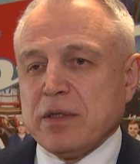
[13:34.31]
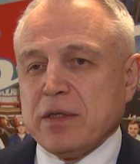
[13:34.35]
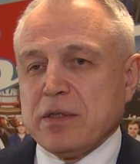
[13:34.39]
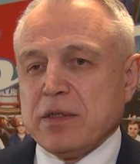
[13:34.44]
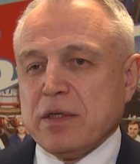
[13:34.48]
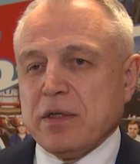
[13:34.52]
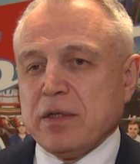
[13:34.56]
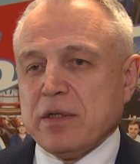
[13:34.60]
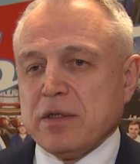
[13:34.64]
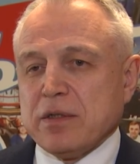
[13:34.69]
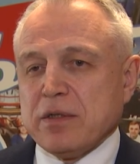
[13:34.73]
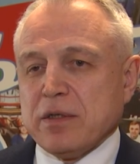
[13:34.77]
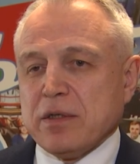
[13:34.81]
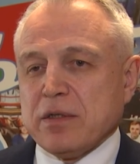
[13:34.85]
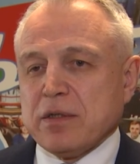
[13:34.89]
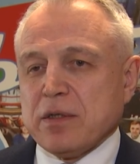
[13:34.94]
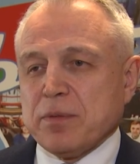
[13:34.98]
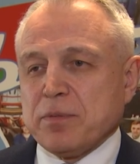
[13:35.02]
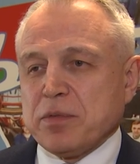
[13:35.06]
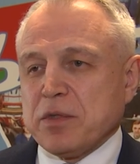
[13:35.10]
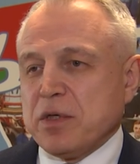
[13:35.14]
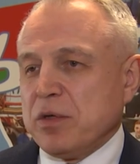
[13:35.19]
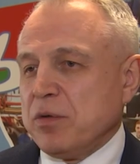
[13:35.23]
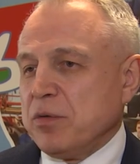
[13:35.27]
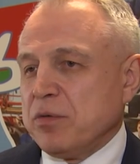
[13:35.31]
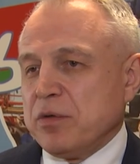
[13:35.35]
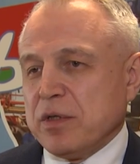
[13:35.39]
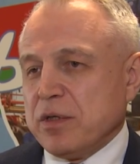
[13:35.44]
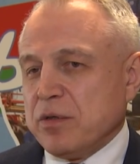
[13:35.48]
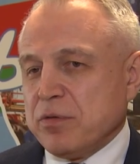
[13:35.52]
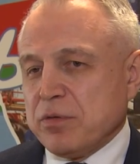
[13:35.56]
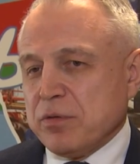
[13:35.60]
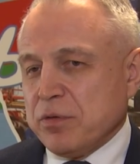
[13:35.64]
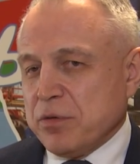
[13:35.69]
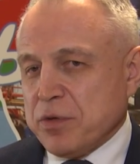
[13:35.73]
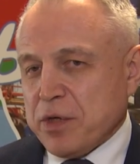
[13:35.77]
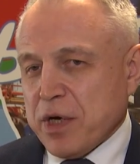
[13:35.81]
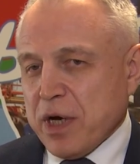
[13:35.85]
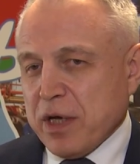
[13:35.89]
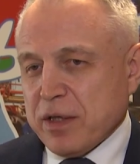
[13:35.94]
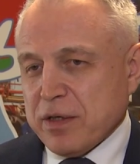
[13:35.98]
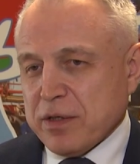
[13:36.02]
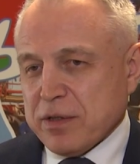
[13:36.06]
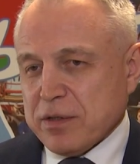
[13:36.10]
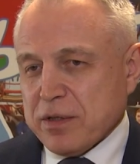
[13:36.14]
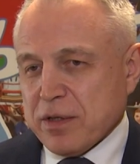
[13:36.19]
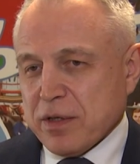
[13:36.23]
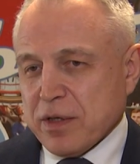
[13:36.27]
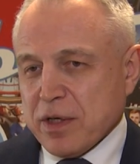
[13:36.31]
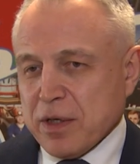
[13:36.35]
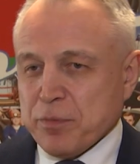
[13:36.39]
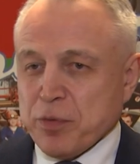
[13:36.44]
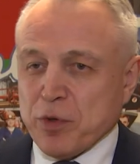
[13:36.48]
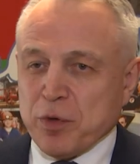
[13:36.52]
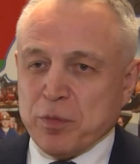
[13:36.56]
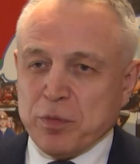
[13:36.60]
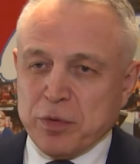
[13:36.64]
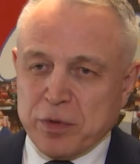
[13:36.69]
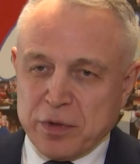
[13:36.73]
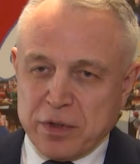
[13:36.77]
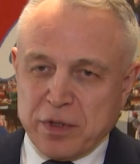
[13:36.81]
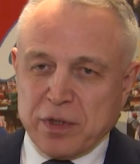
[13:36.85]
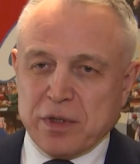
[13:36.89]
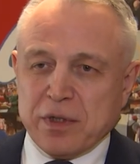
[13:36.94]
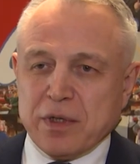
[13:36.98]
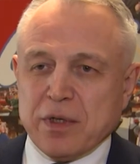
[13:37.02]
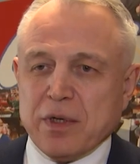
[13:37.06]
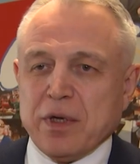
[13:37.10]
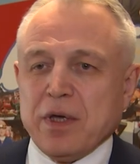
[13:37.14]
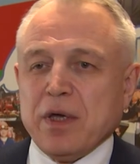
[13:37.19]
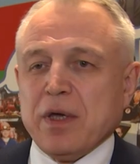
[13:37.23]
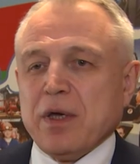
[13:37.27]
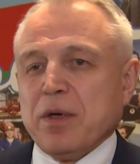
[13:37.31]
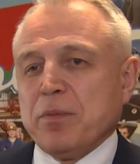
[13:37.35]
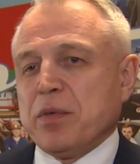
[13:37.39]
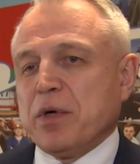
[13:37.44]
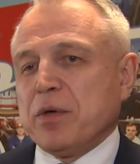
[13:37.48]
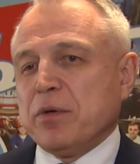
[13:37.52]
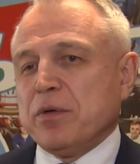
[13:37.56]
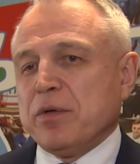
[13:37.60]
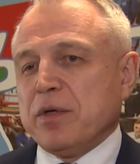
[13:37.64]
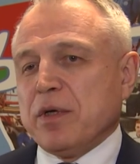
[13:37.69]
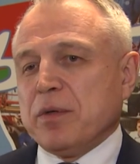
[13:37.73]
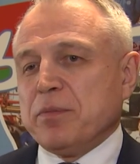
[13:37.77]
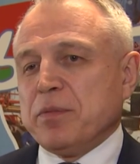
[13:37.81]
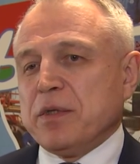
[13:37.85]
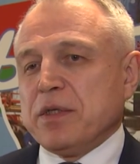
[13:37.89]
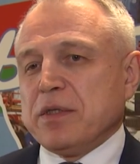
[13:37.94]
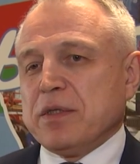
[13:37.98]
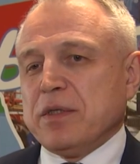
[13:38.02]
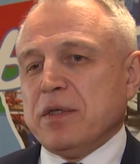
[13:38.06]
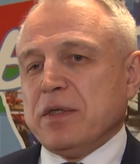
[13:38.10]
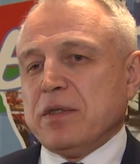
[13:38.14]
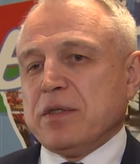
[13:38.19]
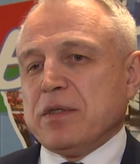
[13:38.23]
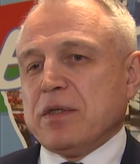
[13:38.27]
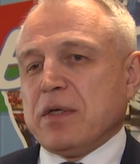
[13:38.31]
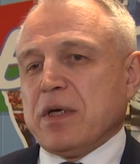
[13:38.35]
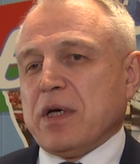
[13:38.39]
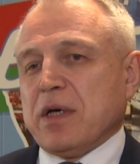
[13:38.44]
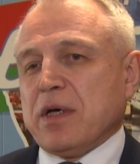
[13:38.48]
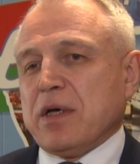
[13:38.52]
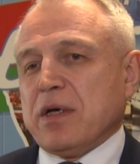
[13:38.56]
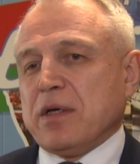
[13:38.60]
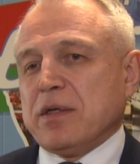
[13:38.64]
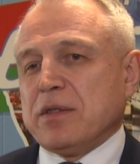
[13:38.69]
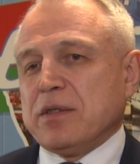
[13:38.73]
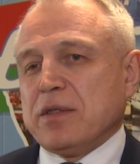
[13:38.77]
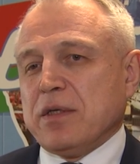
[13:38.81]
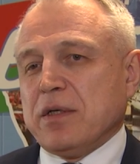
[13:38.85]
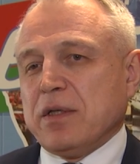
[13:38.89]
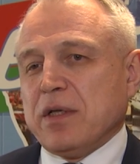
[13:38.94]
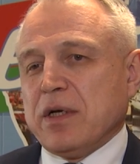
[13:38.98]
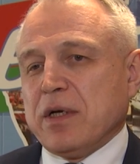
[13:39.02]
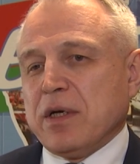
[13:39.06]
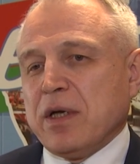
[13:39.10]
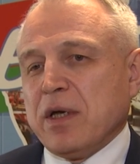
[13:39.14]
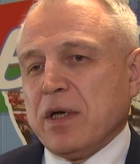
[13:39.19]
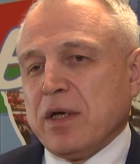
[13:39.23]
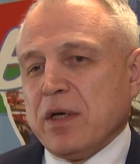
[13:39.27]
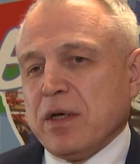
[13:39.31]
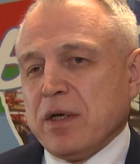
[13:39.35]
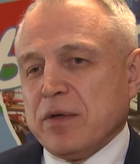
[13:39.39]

И дело здесь абсолютно не в случайности, как пробуют это порой объяснить, а дело